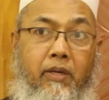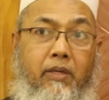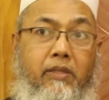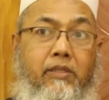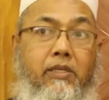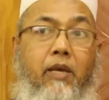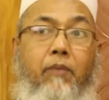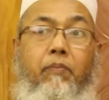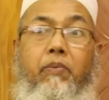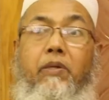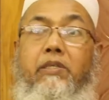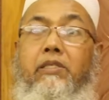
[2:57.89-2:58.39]

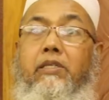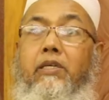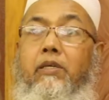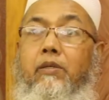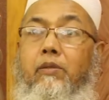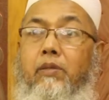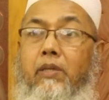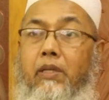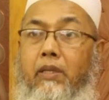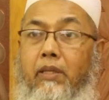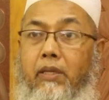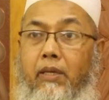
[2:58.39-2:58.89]
সেই
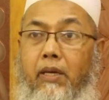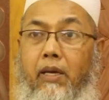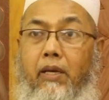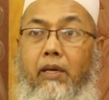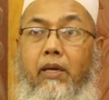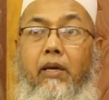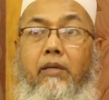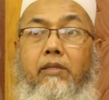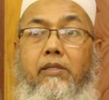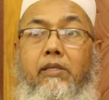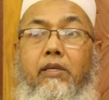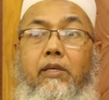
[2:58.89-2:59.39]
প্রেসক্রিপশান দিয়েই
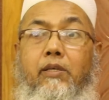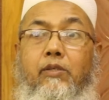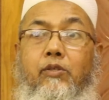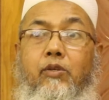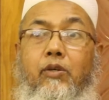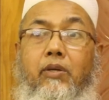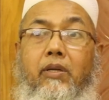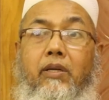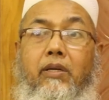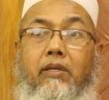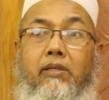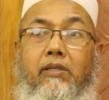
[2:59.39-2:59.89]
আর
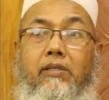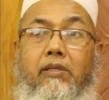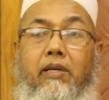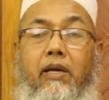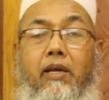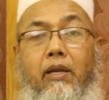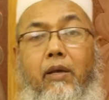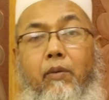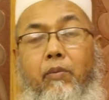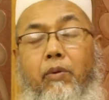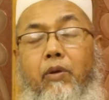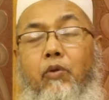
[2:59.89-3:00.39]
চিকিৎসকের কাছে যায়
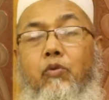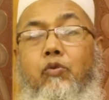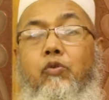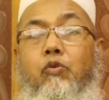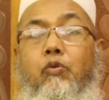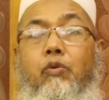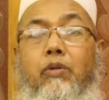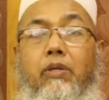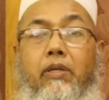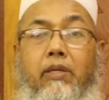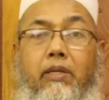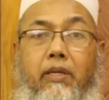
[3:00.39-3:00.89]
না এবার
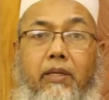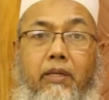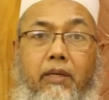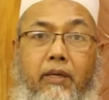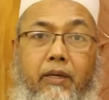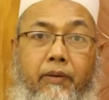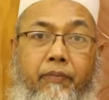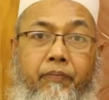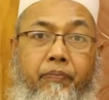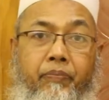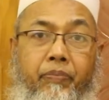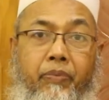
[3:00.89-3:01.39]
ওষুধ নিতে
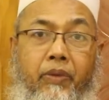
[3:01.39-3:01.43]
থাকেন